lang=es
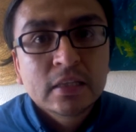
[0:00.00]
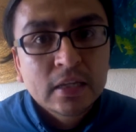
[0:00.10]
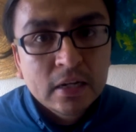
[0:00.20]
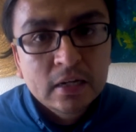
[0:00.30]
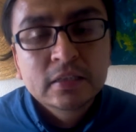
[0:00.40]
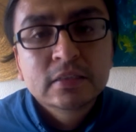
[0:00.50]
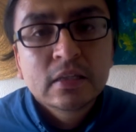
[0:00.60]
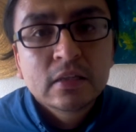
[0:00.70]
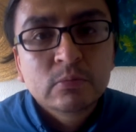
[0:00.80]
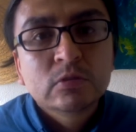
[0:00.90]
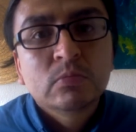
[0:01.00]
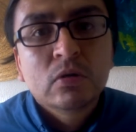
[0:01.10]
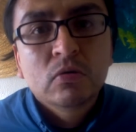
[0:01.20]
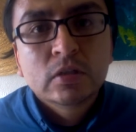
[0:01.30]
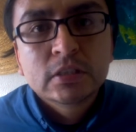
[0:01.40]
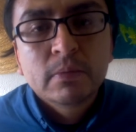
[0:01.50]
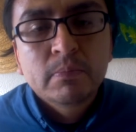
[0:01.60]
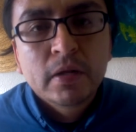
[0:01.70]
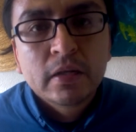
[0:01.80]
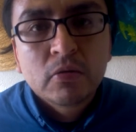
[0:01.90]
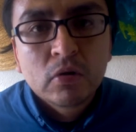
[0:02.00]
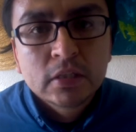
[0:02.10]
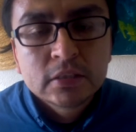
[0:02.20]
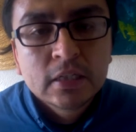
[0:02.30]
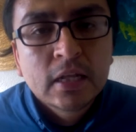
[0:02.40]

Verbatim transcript: de la lista de mis mejores 100 películas.